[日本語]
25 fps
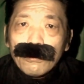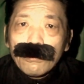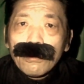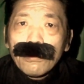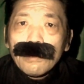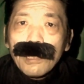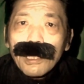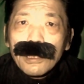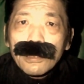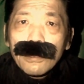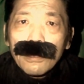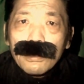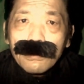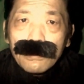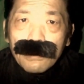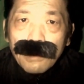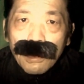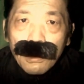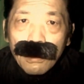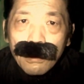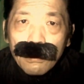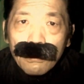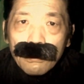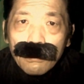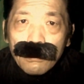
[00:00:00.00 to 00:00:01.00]
お隣です
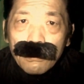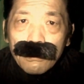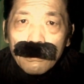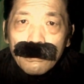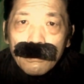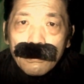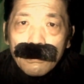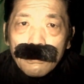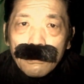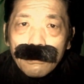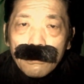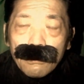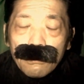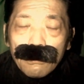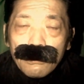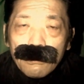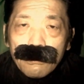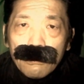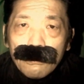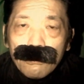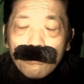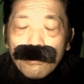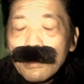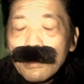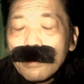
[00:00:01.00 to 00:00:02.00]
か？
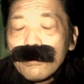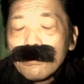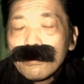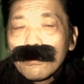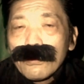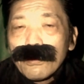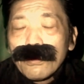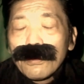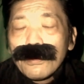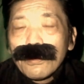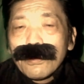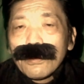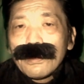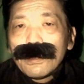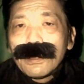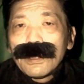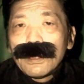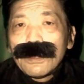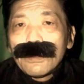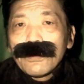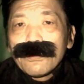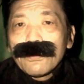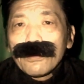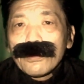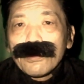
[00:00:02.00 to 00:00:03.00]
とくと、
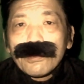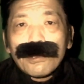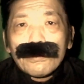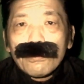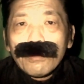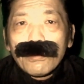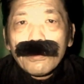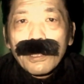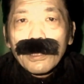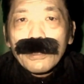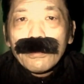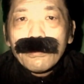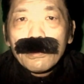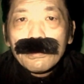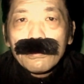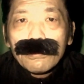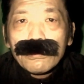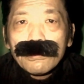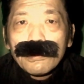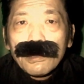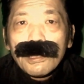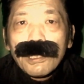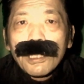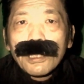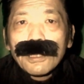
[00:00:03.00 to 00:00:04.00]
いや、隣は
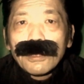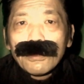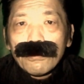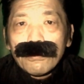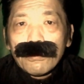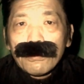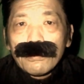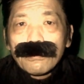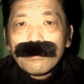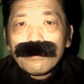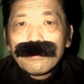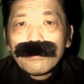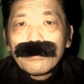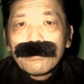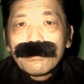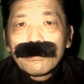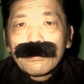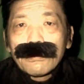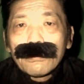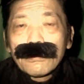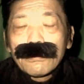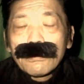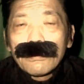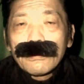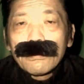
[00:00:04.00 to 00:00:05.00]
住んでないよ。
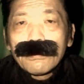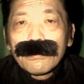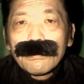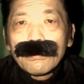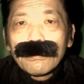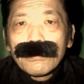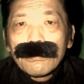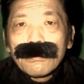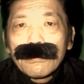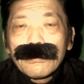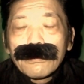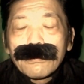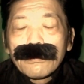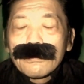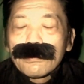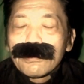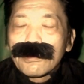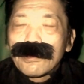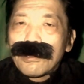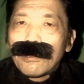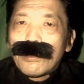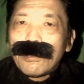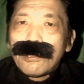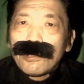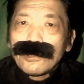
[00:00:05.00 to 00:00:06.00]

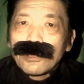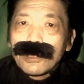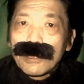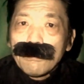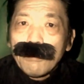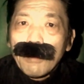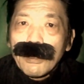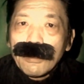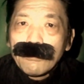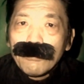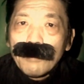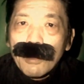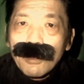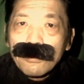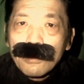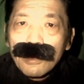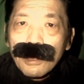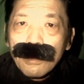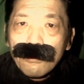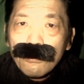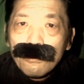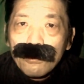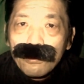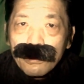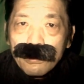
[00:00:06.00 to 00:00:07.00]
じゃあいちまるまる
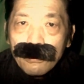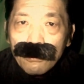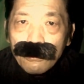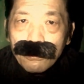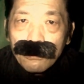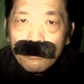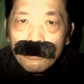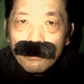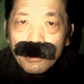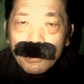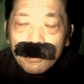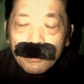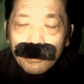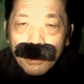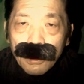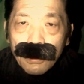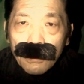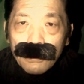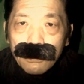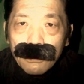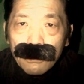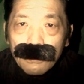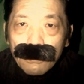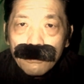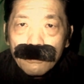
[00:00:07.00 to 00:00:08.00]
さん号室の人です
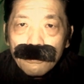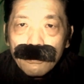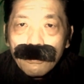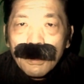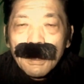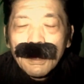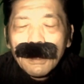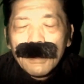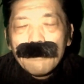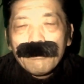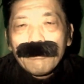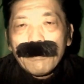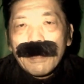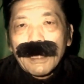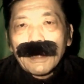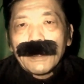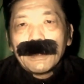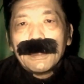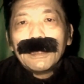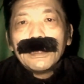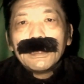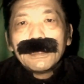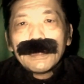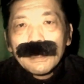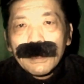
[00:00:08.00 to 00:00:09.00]
かって言うと、まあ
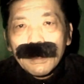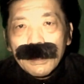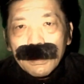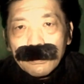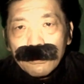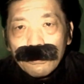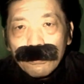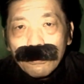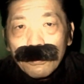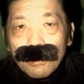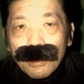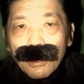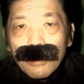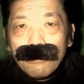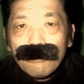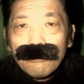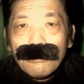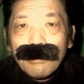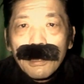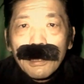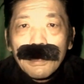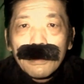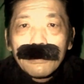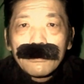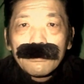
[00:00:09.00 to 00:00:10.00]
いいじゃないその辺
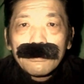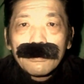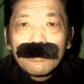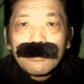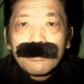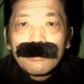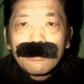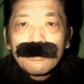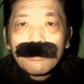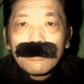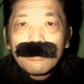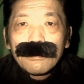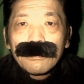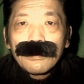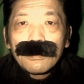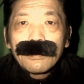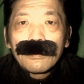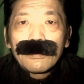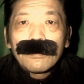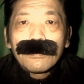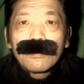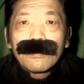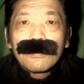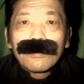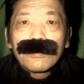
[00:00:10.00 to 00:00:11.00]
はっ
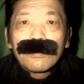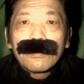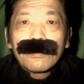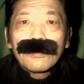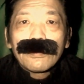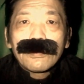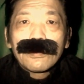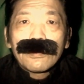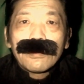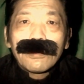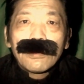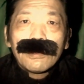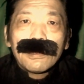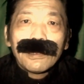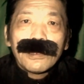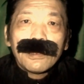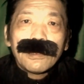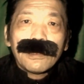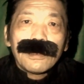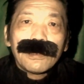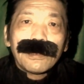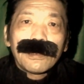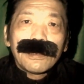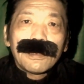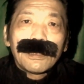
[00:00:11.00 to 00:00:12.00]

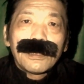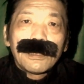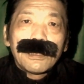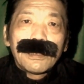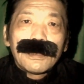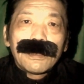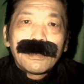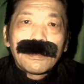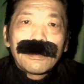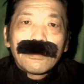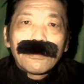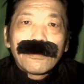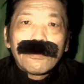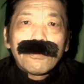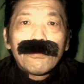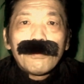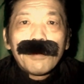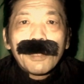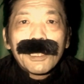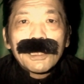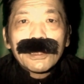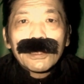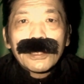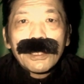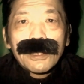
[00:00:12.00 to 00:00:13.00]
てご
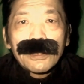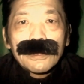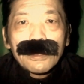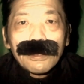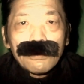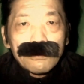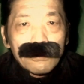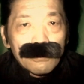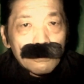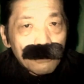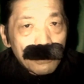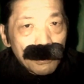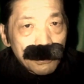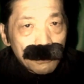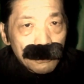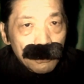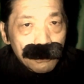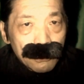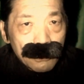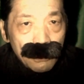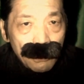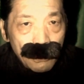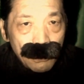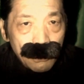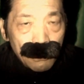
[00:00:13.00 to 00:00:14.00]
まかされちゃうそうなんで
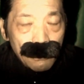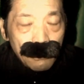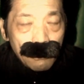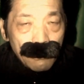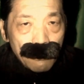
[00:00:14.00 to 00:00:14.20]
すね。